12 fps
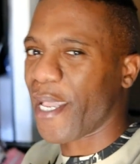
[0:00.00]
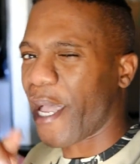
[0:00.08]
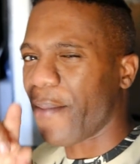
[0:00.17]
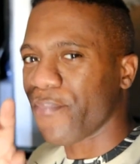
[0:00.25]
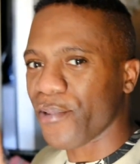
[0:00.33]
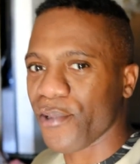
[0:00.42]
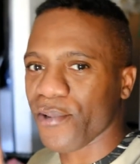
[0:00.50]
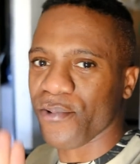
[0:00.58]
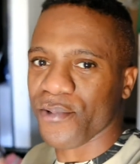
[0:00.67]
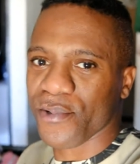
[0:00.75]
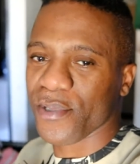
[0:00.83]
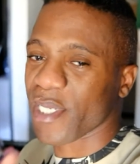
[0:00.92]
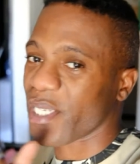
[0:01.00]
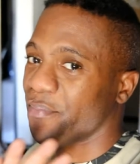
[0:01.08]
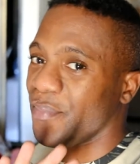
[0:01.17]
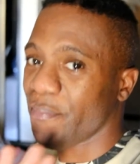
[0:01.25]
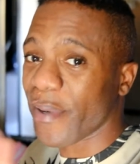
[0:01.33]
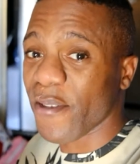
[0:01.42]
Un peu de couscous. J'ai
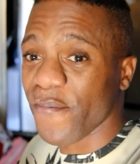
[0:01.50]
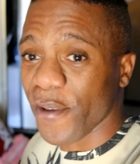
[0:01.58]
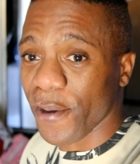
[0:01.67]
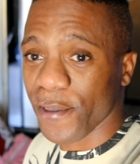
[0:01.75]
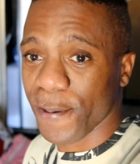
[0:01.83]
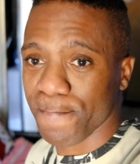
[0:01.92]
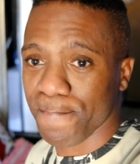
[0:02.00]
mis pas de viande.